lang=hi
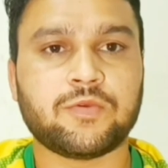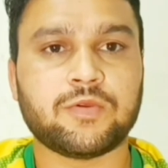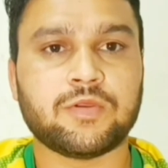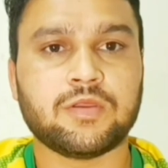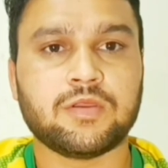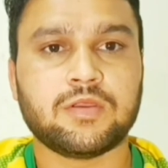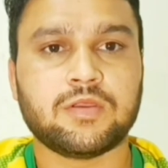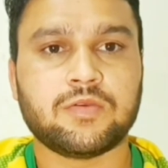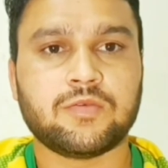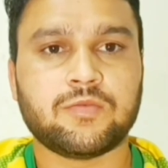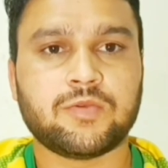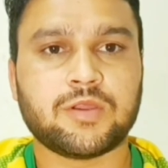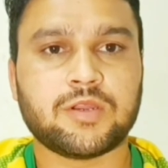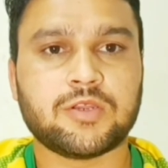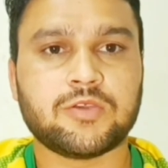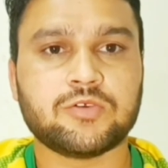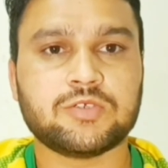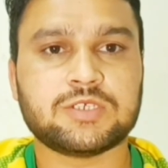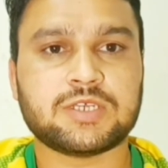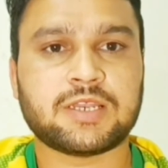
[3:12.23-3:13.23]
वीडियो
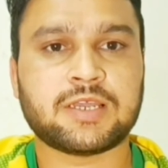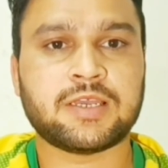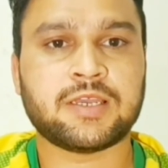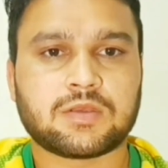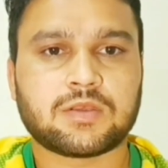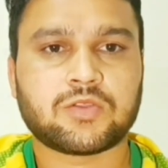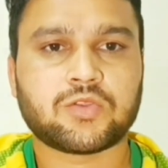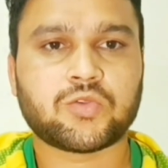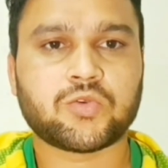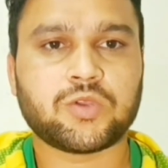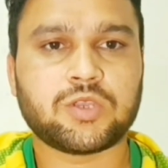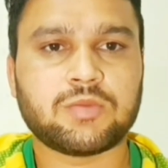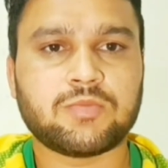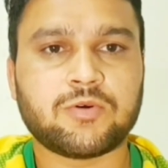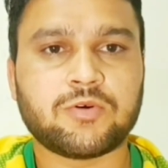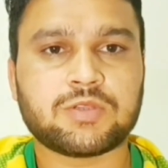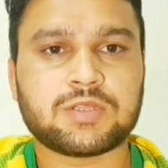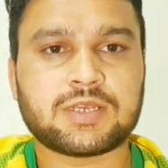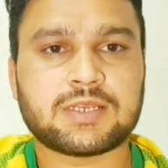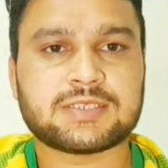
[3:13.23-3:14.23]
चलाया तो ये
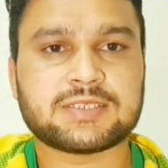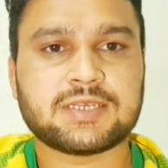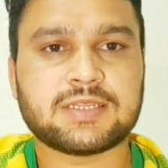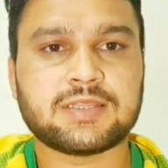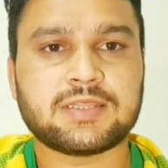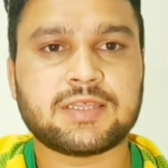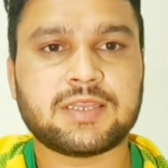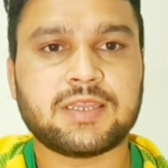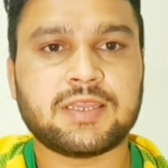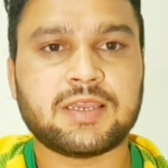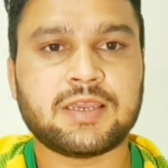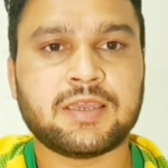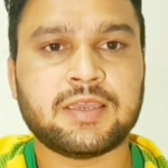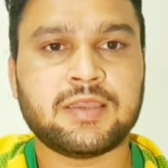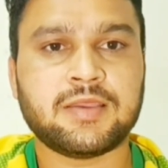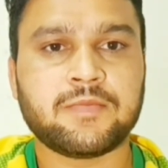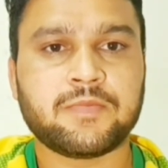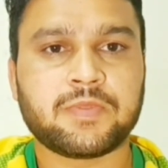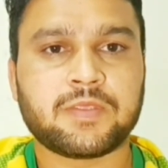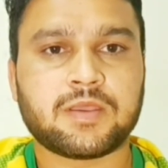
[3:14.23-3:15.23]
बहुत आसान तरीका है
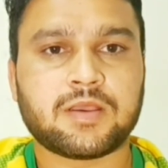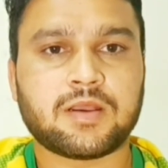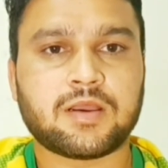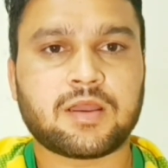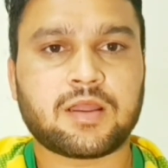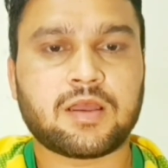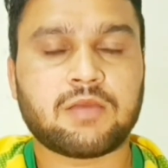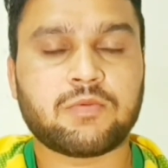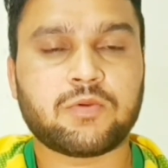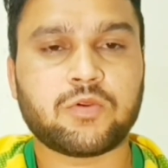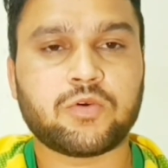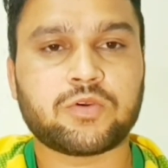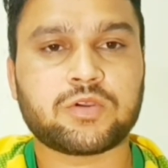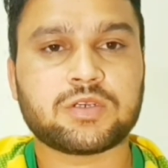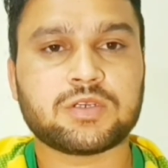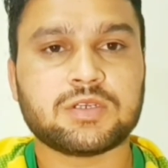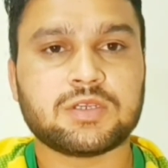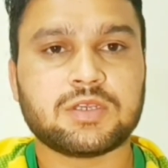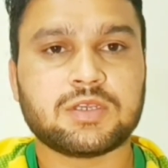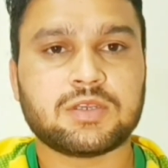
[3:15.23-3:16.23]
अगर आप लोग
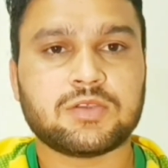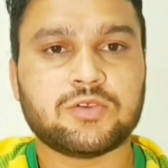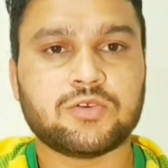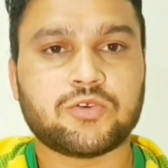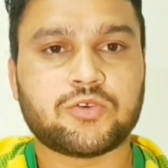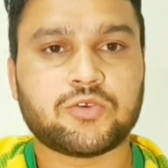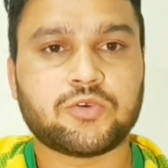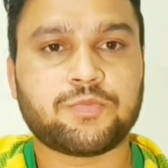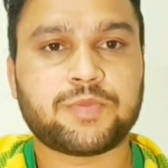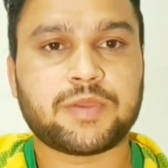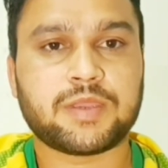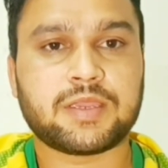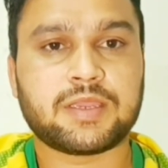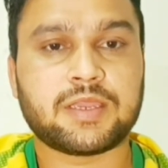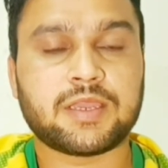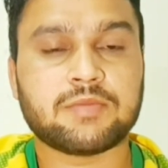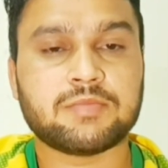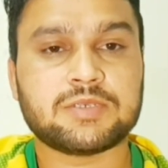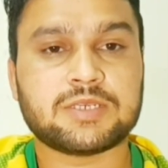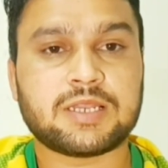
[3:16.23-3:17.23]
यूट्यूब पे
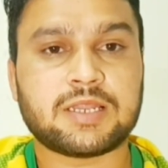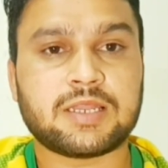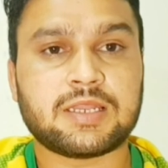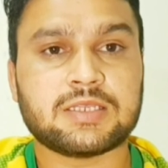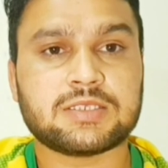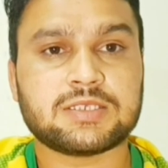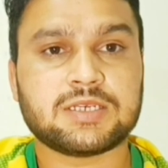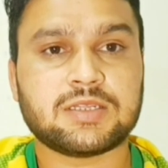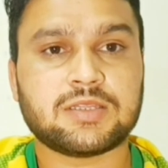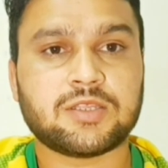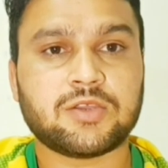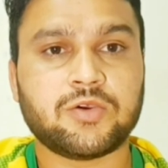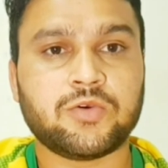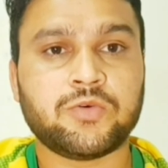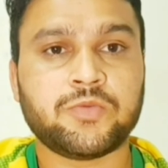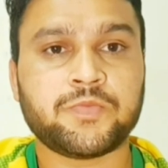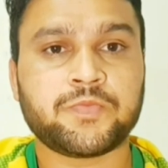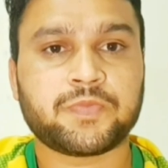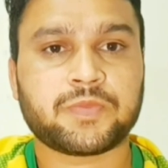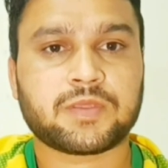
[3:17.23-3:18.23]
गेम चलाना चाहते हो
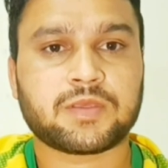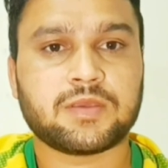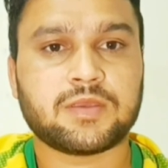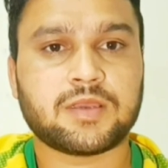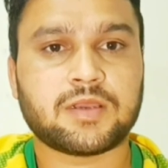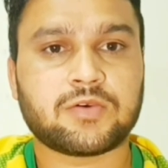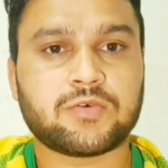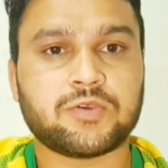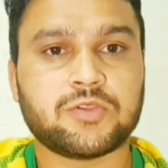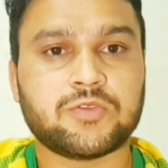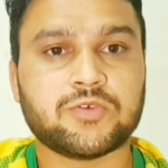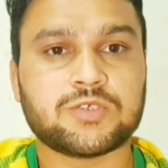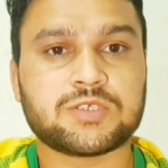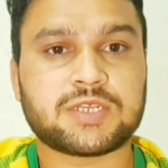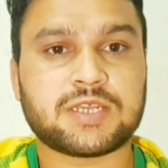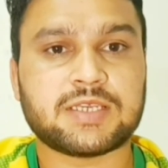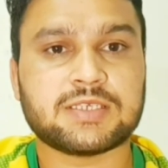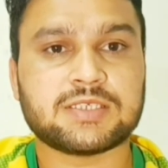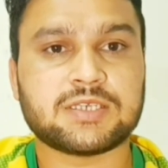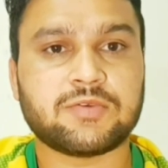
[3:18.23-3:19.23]
या कोई दूसरा
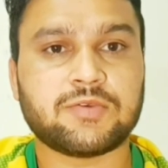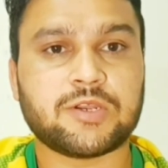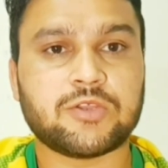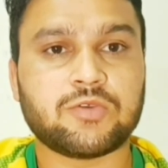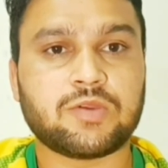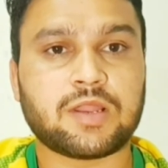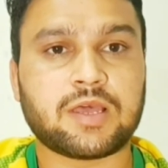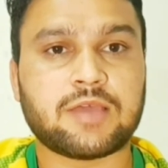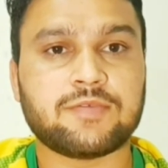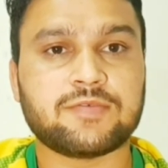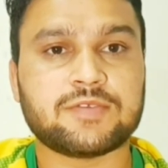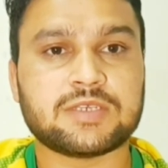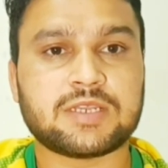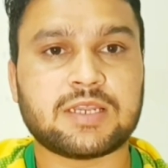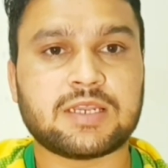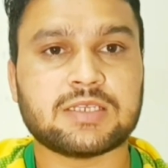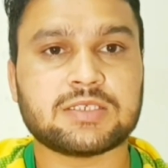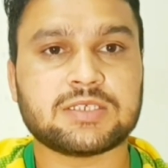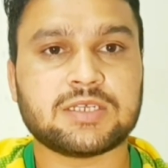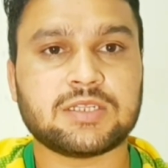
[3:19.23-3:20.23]
ऐसा वीडियो लाइव
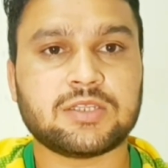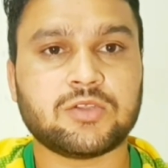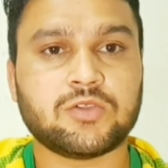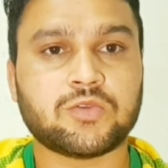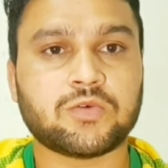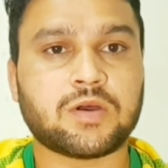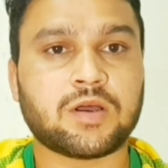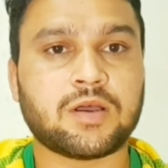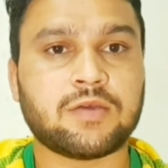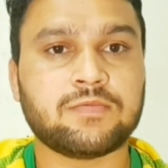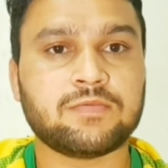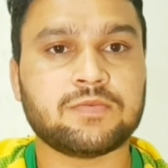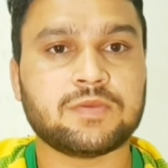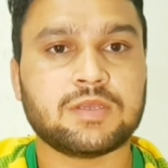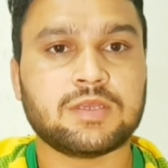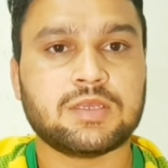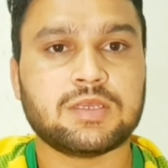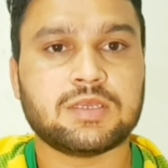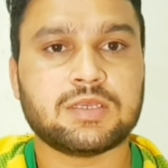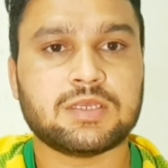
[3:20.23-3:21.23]
चलाना चाहते हो तो आप
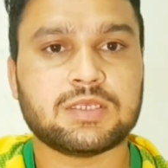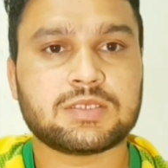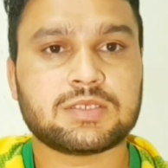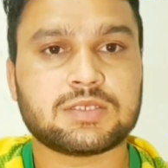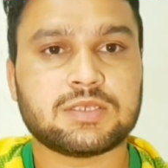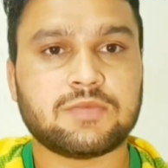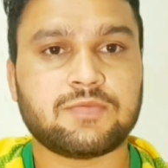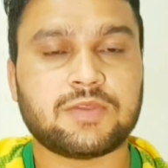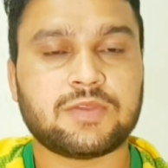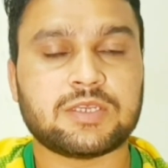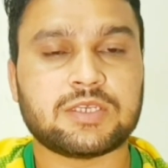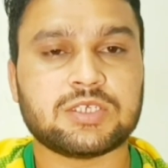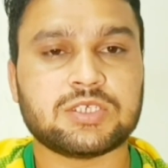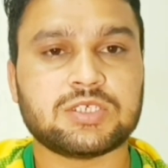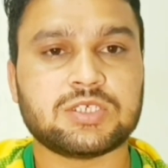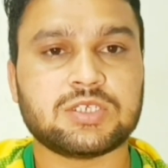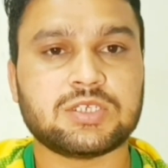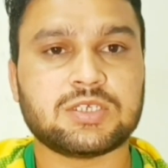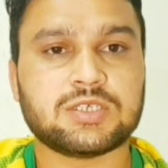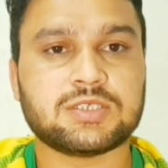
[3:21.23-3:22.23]
इस
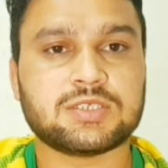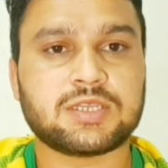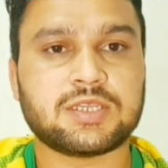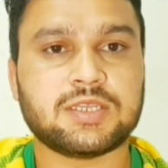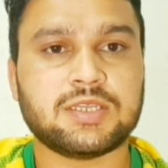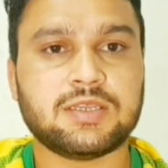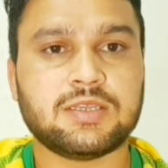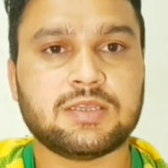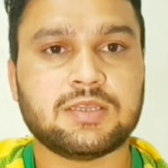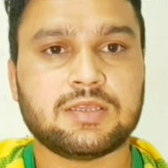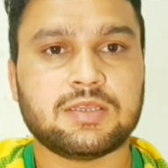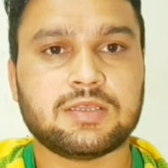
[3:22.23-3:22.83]
एप्लीकेशन के ज़रिए